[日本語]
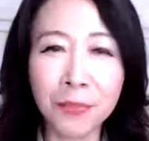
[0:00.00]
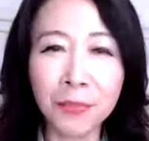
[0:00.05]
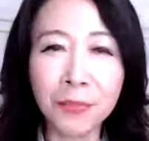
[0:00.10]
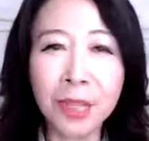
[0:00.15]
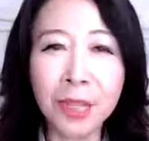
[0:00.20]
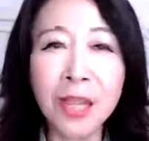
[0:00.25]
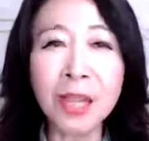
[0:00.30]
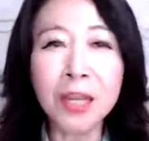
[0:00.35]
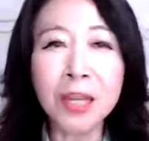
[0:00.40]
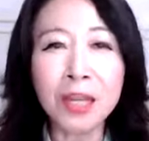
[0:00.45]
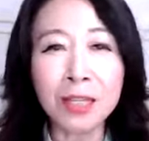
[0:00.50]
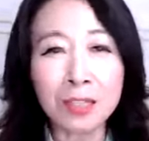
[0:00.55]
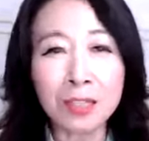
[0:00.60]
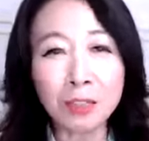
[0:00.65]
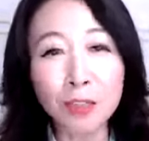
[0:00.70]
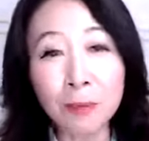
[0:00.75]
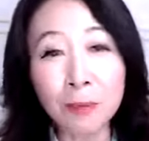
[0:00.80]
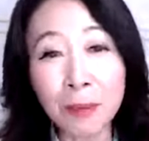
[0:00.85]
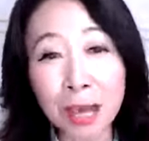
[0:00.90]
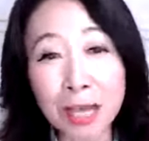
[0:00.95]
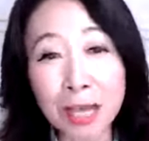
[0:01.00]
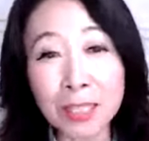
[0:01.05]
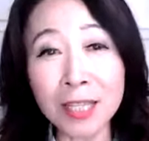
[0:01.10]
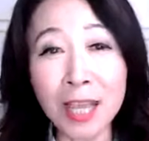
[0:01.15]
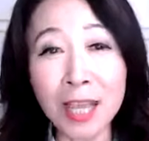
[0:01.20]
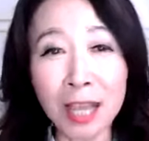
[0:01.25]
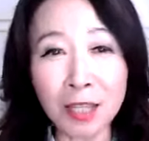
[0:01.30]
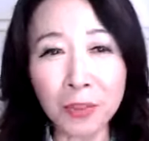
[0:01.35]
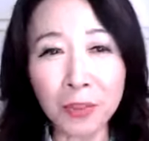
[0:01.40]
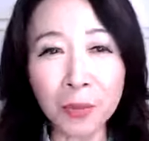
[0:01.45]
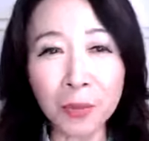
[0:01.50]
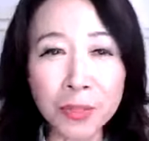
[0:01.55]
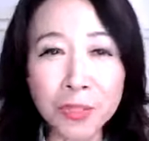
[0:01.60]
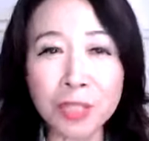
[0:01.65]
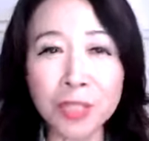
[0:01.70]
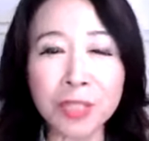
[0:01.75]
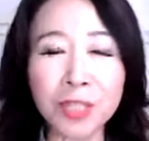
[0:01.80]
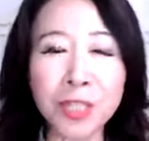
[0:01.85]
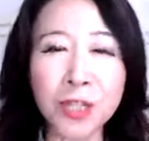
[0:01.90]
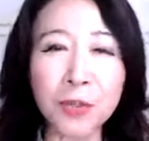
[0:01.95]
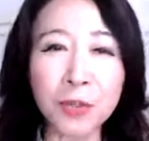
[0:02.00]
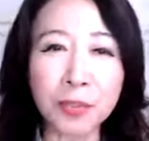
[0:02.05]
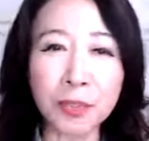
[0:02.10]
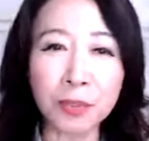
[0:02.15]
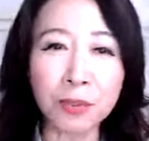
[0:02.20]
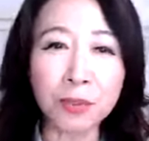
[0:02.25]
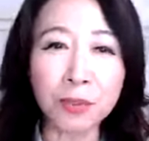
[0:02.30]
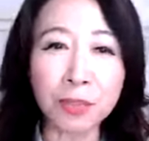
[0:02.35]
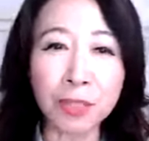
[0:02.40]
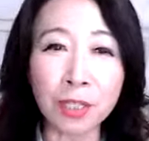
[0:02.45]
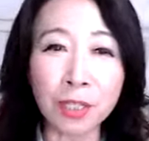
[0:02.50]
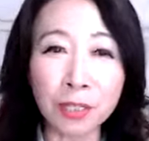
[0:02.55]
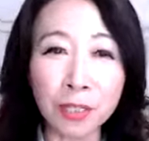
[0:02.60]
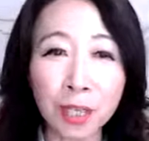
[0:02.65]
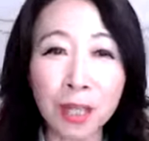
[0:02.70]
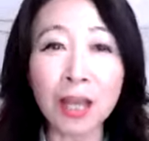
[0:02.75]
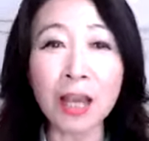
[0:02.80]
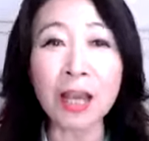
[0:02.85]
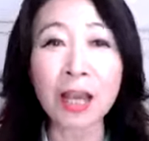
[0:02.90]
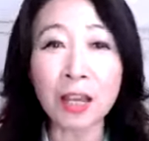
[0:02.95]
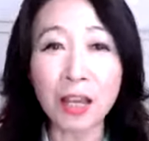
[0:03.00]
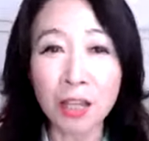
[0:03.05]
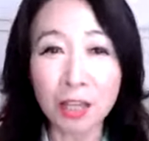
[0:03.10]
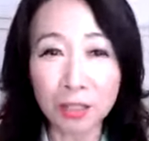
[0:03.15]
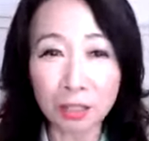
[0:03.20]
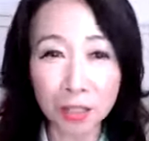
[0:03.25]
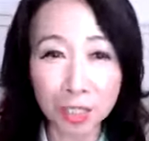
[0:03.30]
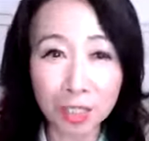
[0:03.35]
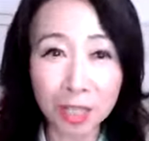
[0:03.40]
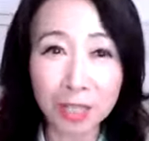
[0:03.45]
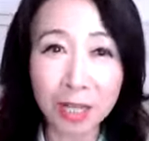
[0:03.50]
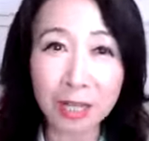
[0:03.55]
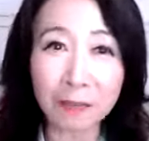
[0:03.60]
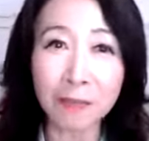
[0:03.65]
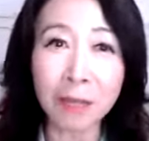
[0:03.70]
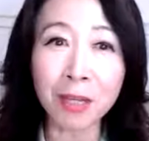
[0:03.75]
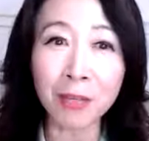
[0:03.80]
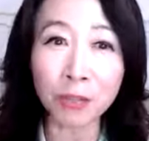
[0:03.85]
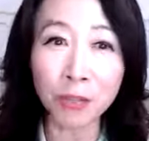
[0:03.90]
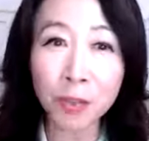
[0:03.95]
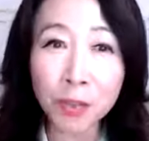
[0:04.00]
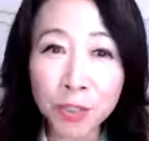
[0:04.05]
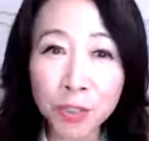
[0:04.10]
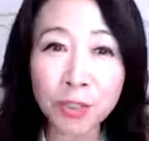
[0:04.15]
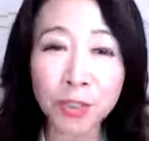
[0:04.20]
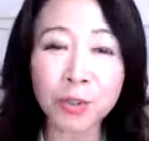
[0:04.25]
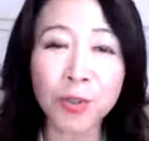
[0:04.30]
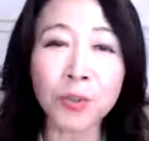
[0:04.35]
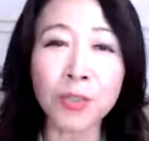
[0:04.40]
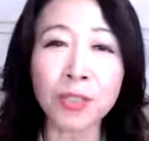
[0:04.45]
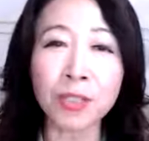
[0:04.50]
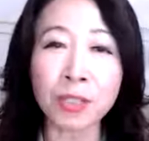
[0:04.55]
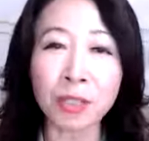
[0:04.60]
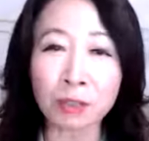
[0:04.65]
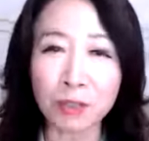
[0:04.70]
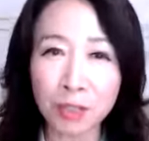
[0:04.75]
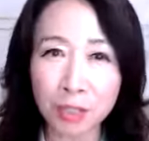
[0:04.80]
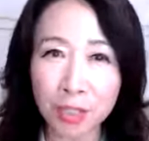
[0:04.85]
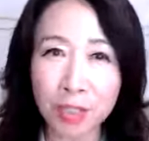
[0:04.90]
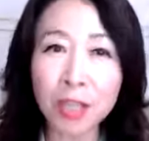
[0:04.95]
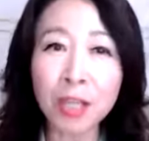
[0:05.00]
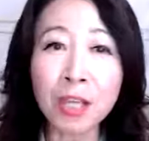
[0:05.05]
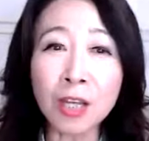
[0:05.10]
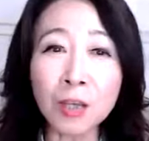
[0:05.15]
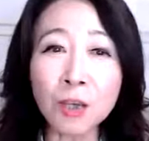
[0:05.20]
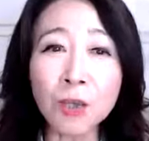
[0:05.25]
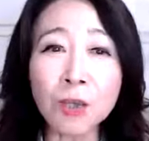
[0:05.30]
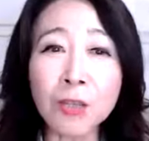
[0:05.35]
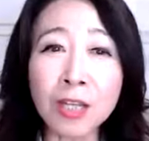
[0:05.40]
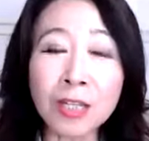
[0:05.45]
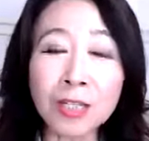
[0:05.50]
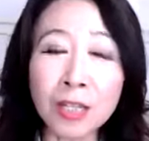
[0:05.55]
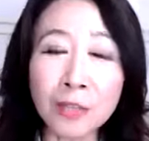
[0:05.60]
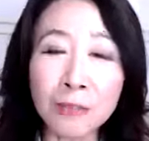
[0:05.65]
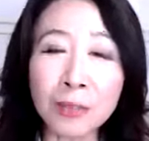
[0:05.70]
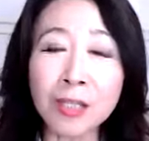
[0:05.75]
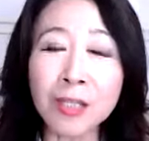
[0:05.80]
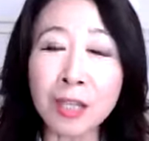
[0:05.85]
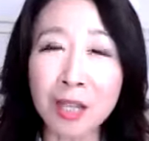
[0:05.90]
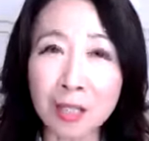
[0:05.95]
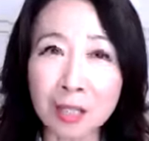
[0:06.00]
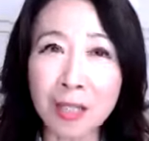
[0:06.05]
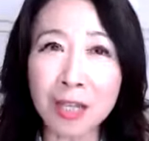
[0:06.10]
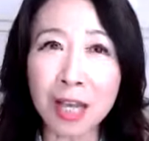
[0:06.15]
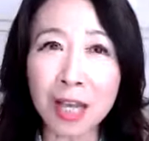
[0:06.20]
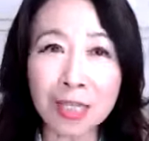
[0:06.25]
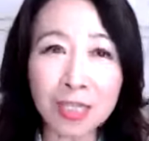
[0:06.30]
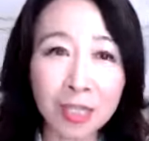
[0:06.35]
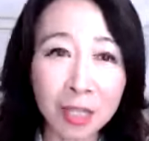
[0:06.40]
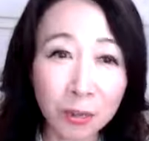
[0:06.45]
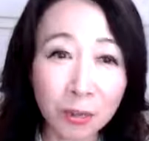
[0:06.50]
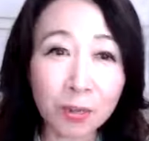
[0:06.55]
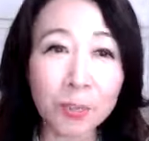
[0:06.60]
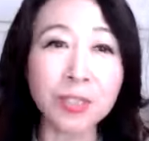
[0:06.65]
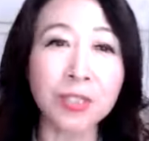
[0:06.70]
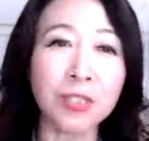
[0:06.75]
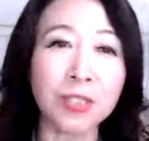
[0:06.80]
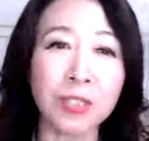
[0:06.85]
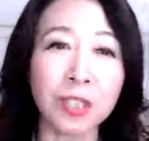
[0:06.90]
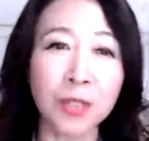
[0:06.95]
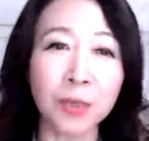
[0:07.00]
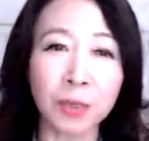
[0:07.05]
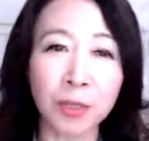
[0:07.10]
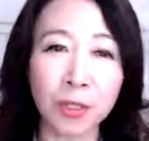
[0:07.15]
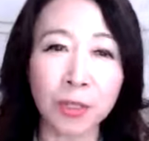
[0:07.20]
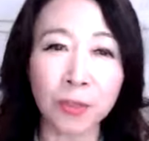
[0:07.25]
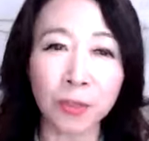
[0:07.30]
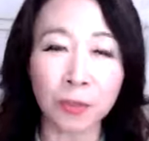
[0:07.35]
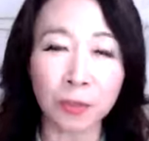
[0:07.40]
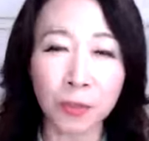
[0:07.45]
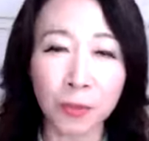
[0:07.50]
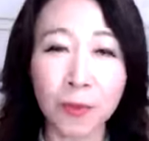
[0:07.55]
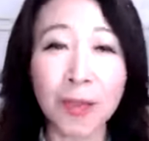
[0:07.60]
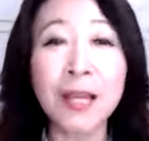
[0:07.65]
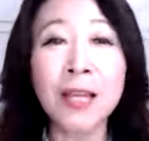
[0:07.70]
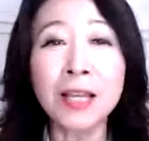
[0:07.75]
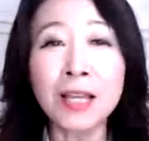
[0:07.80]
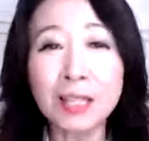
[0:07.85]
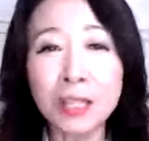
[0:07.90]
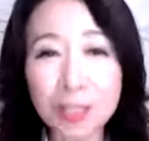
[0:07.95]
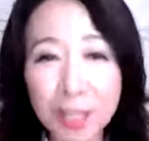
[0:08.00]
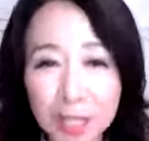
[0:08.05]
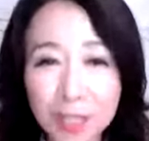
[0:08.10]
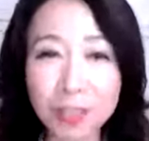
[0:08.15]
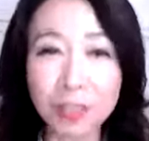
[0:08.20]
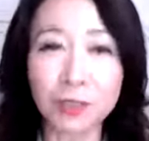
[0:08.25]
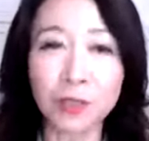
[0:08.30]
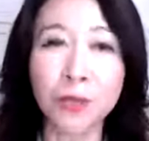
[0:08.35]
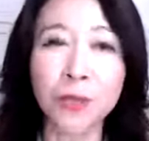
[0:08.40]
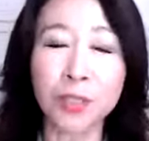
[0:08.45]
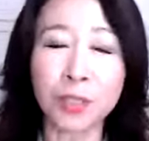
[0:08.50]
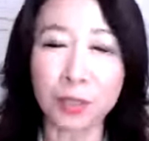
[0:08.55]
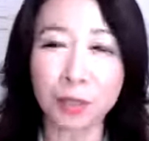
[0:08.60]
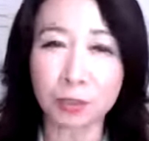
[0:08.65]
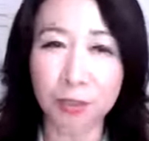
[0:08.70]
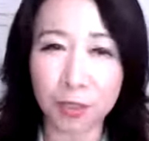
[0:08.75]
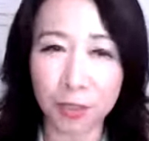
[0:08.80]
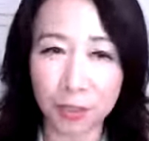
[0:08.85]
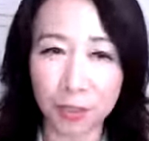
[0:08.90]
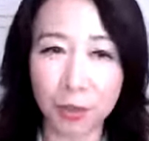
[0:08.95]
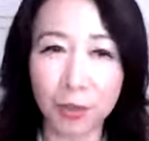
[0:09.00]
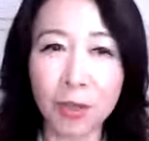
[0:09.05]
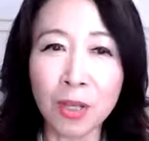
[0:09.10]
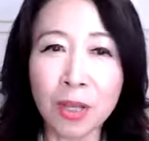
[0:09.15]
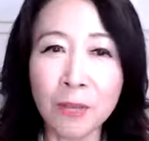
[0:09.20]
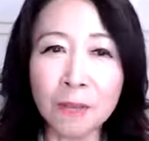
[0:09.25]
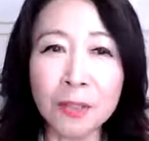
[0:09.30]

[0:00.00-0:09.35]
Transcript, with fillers: で、例えば朝ろくじに家を出るって言ったら、にじかんまえのよじに起きてるし、この間みたいに朝ごじに家を出るときはさんじに起きてるんですよ。